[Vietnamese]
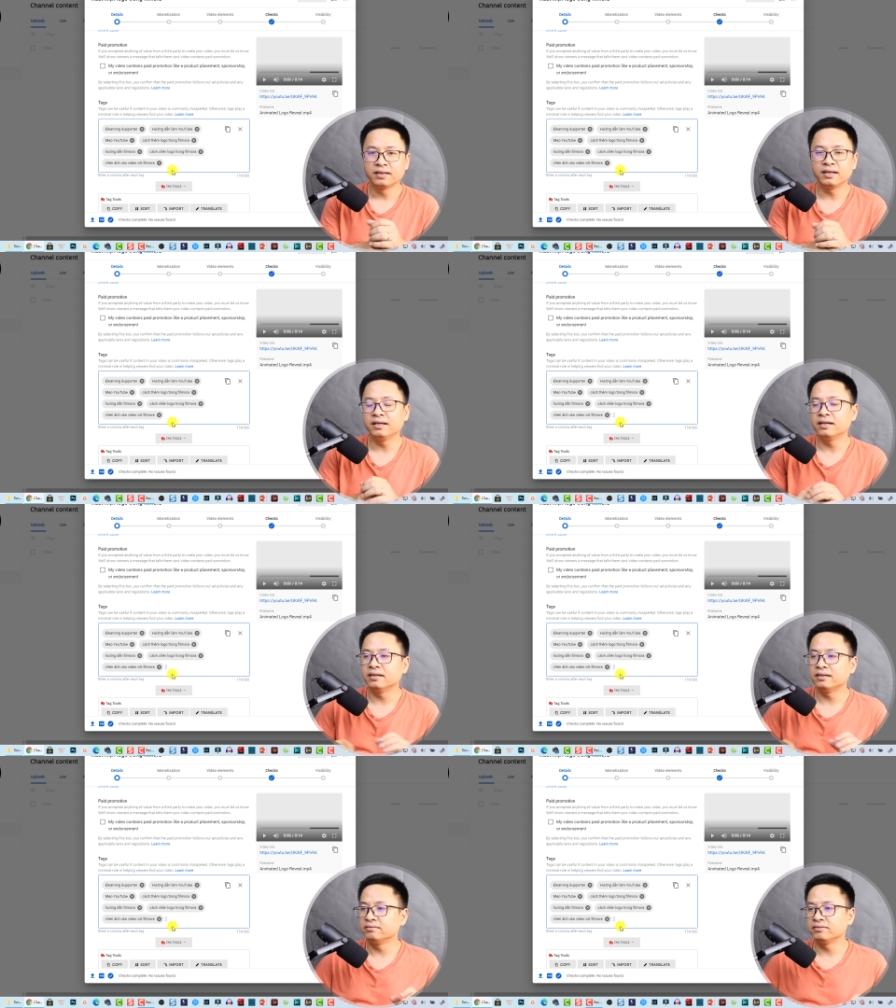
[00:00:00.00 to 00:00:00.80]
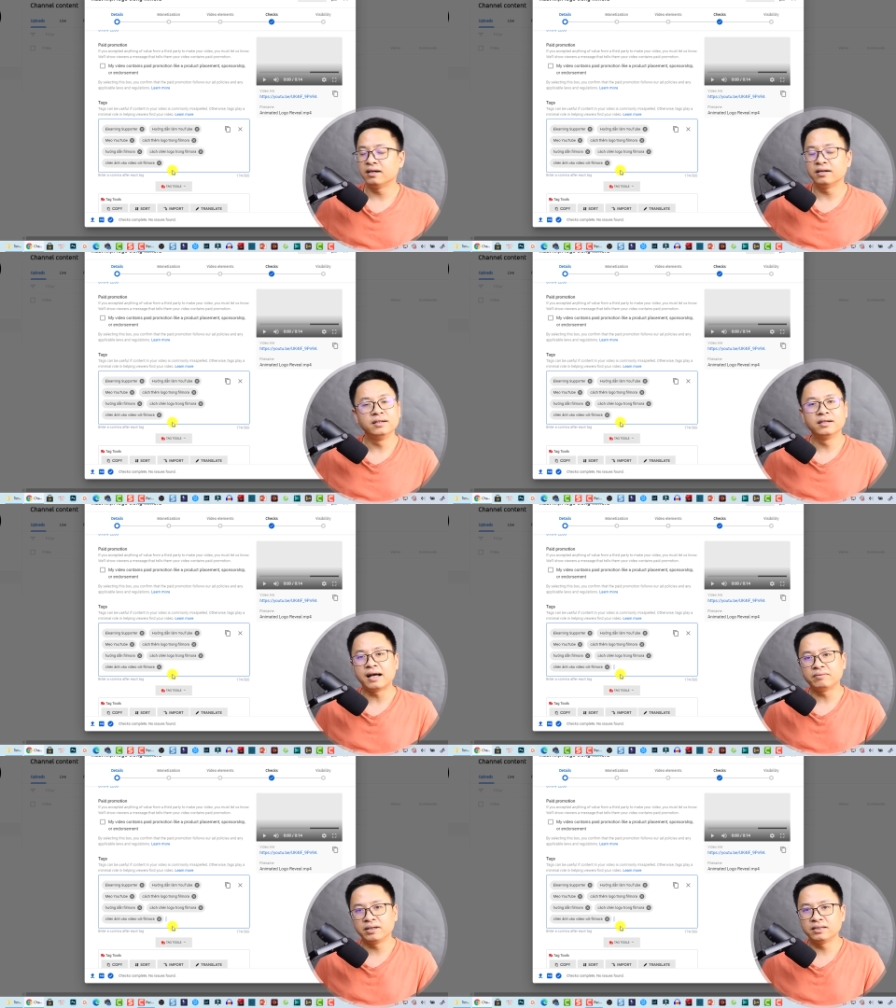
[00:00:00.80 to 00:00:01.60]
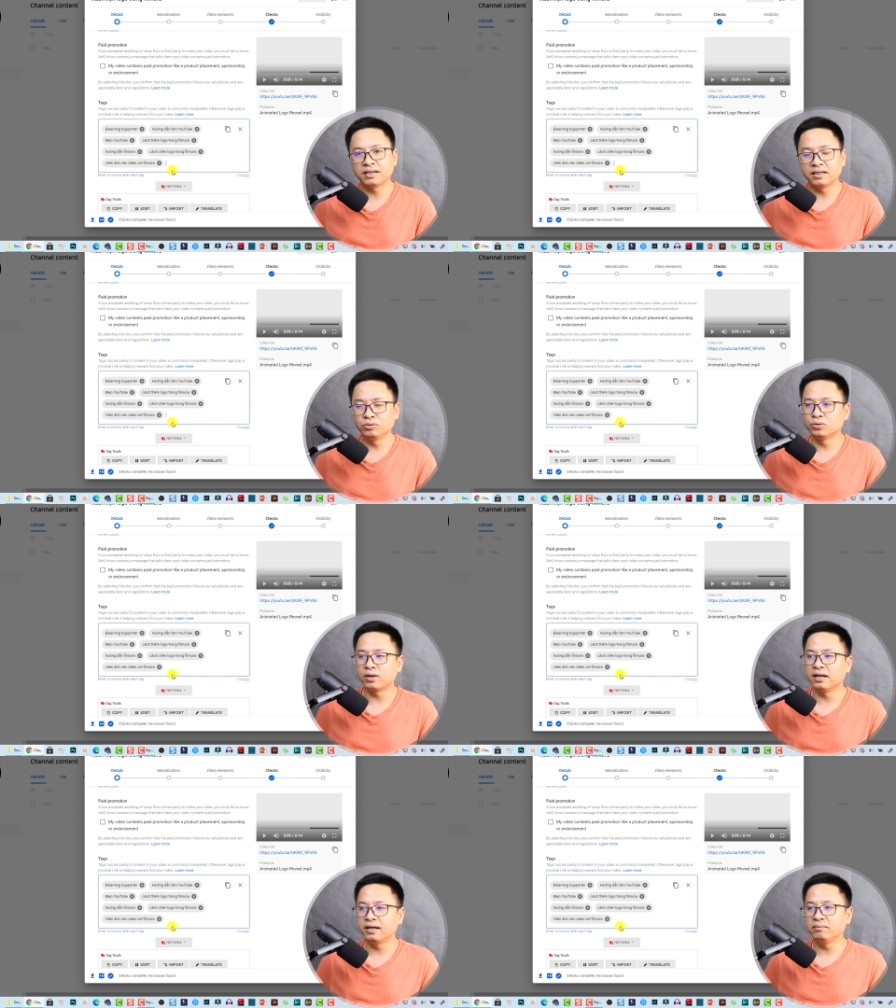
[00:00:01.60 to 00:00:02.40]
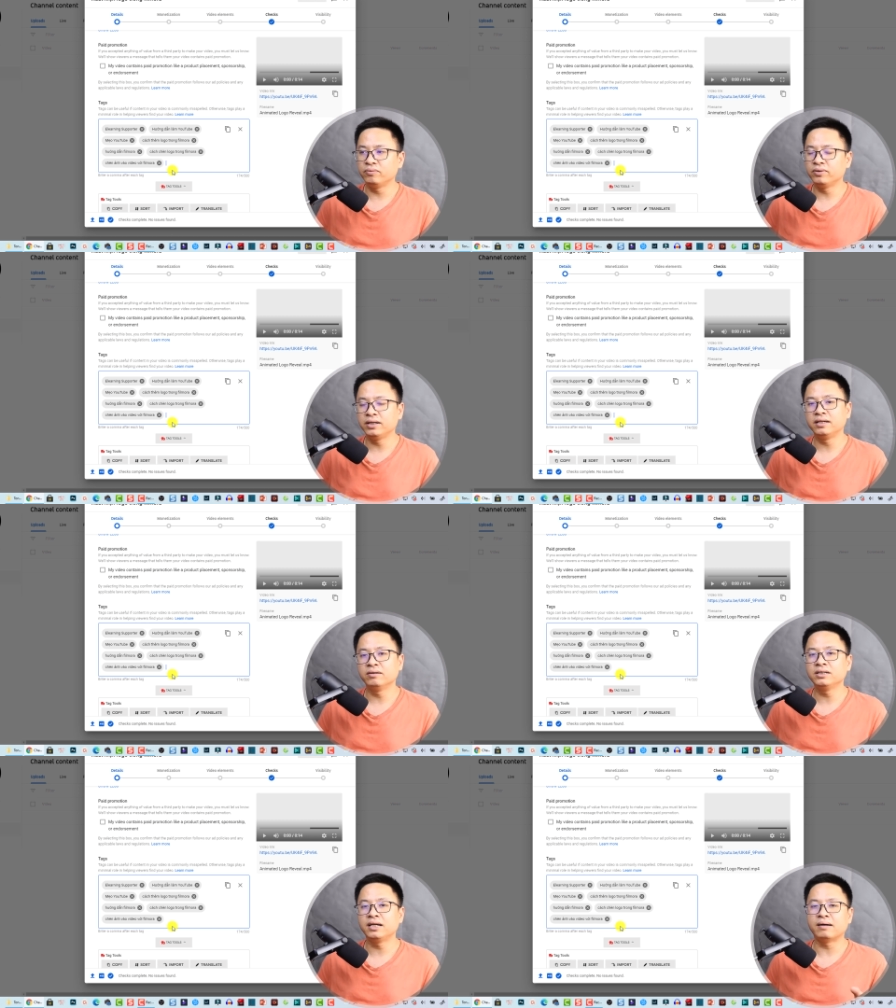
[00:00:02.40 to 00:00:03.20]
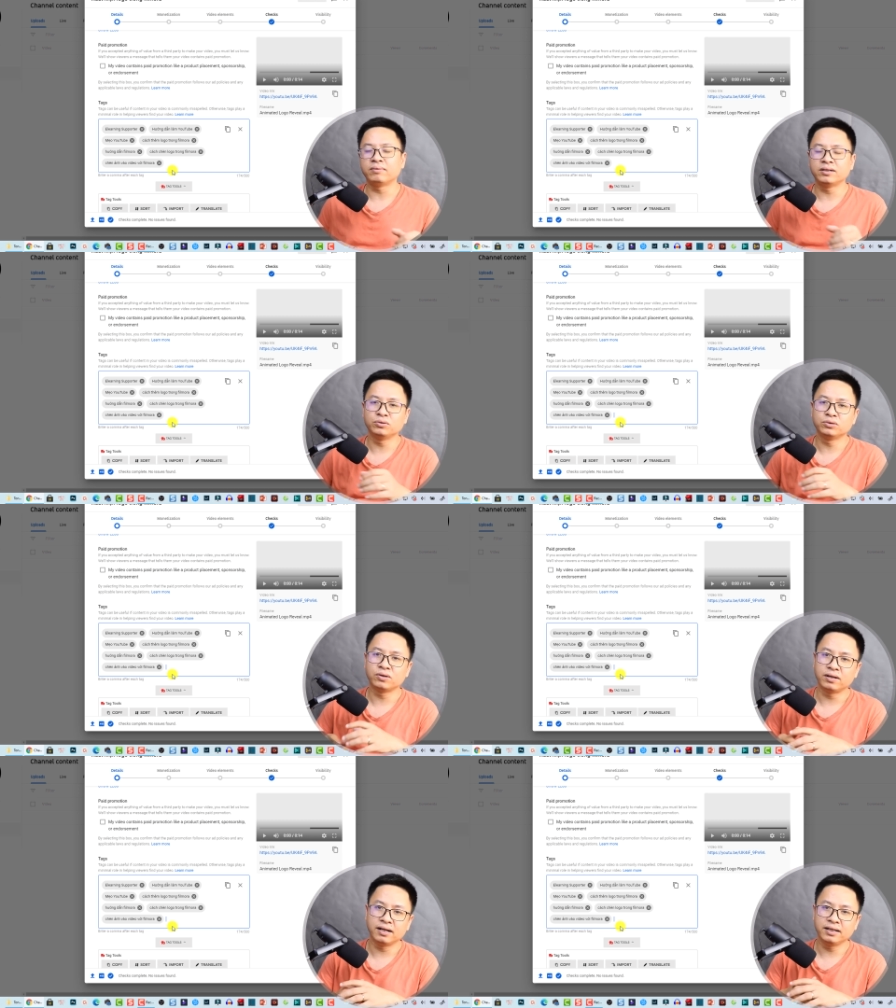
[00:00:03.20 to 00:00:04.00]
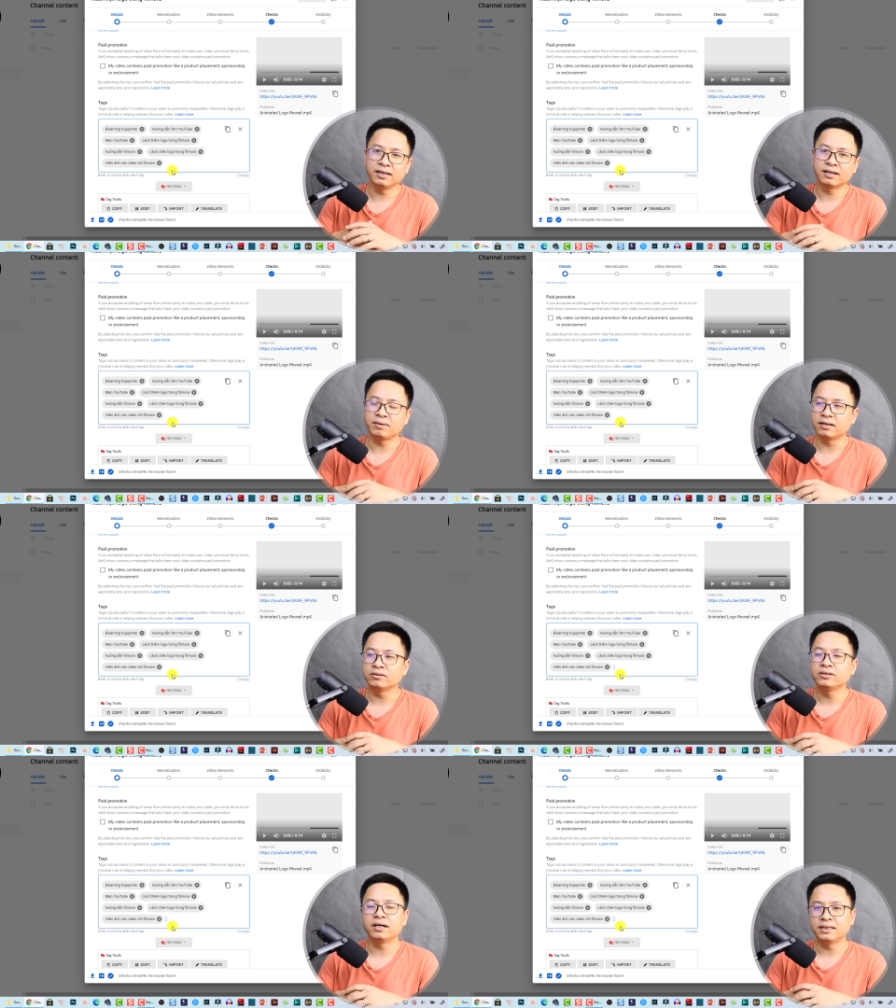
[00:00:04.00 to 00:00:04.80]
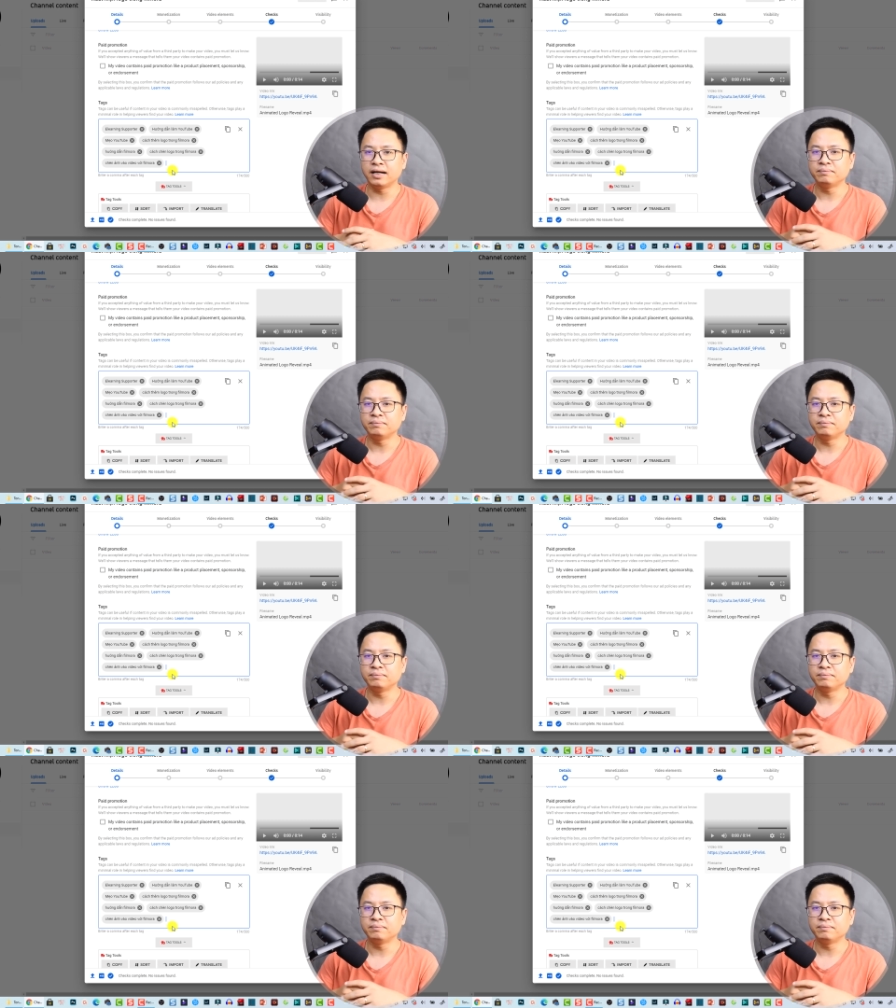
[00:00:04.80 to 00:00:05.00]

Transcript: Thì đừng làm cái thủ thuật đấy, bởi vì nếu như làm cái thủ thuật đấy thì các bạn có thể